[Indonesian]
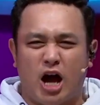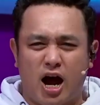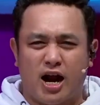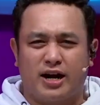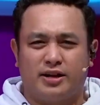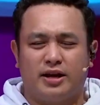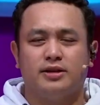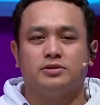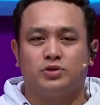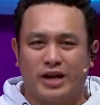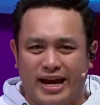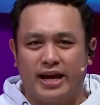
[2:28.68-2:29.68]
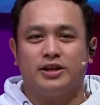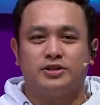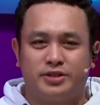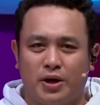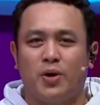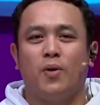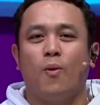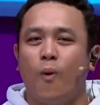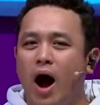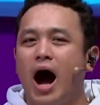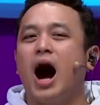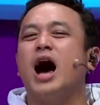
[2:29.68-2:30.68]
start in 3,
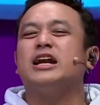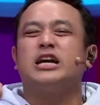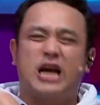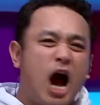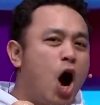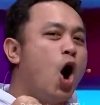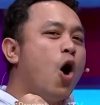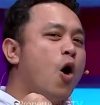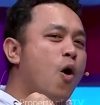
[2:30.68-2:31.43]
2, 1, go!